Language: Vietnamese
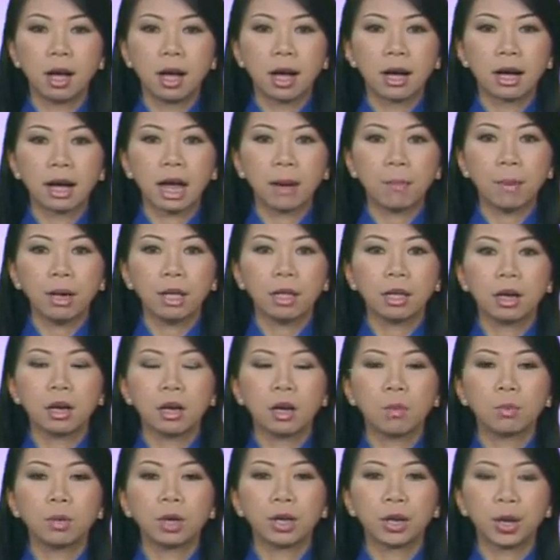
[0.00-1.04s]
Ngày bắt giữ
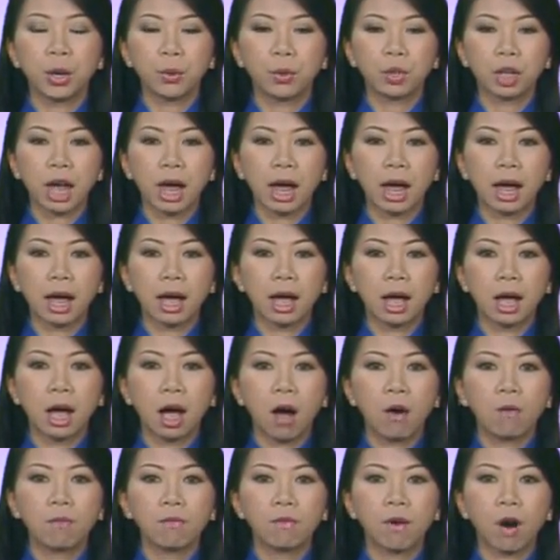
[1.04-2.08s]
không được nêu ra,
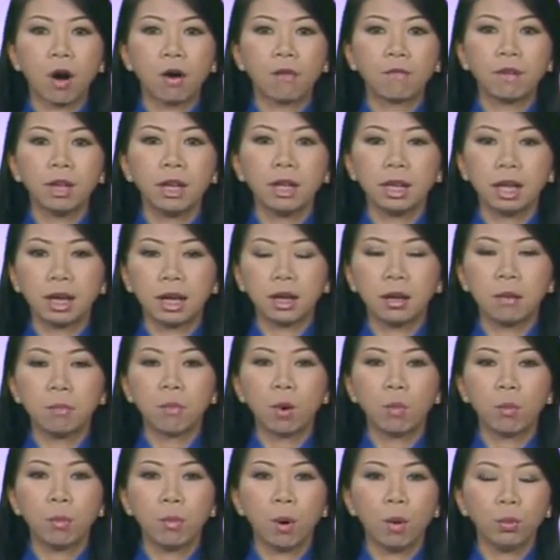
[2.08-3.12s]
Ông Võ Viết Diễn,
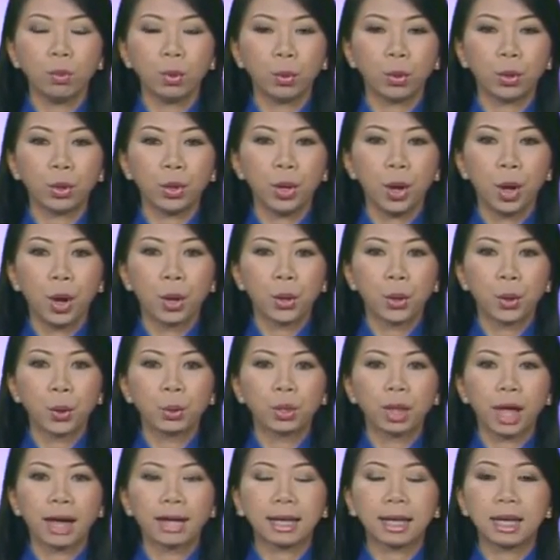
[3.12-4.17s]
41 tuổi, ngụ
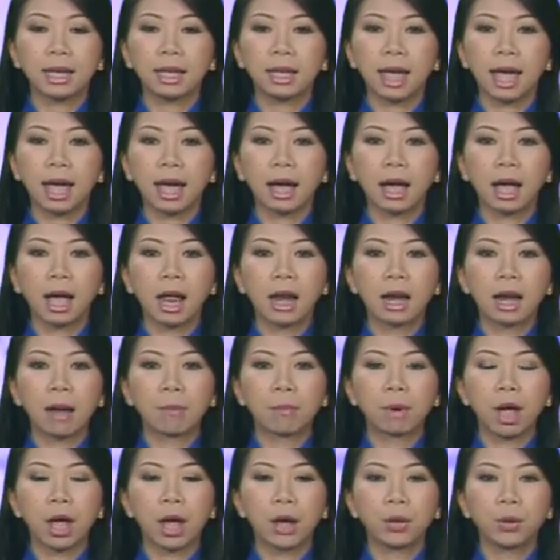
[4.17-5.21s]
tại Kiên Giang,
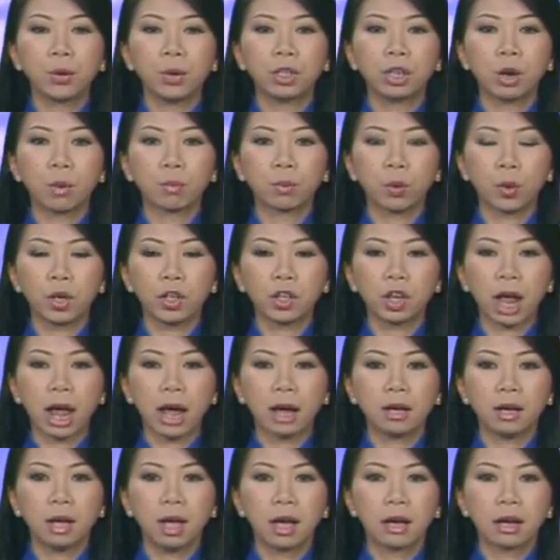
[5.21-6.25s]
làm nghề nuôi trồng thủy
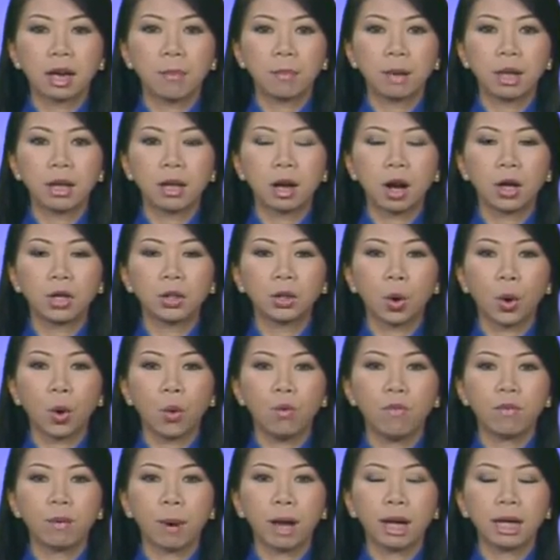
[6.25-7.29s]
sản, đã bị khởi
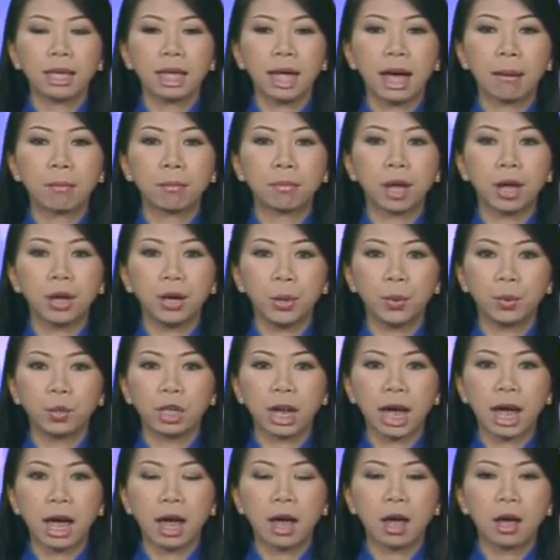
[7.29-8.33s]
tố và bắt giam để điều
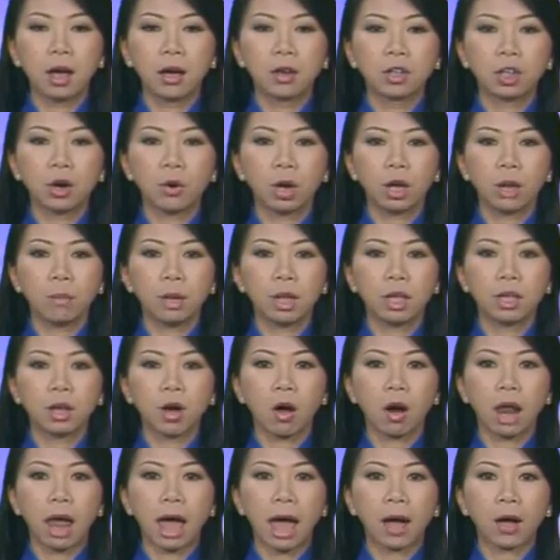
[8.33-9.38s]
tra sau khi bị
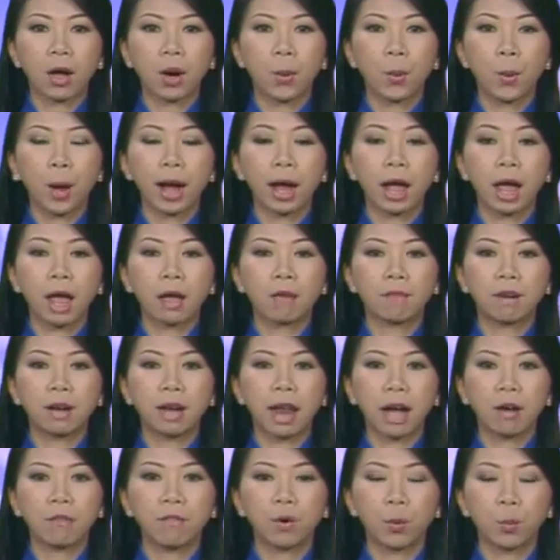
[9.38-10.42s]
cho là có quan hệ với
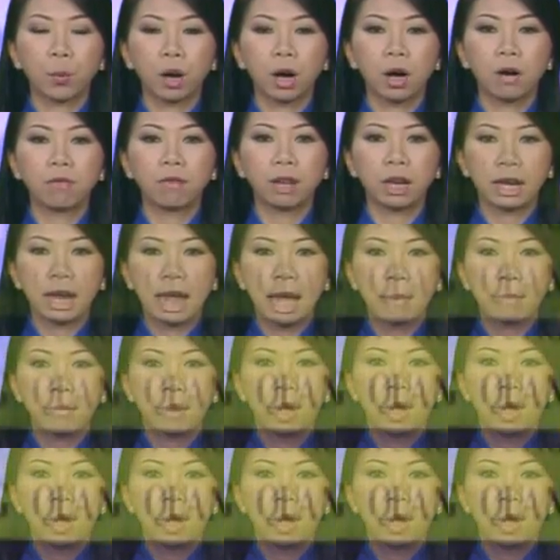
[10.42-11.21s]
Đảng Phục Hưng Việt Nam,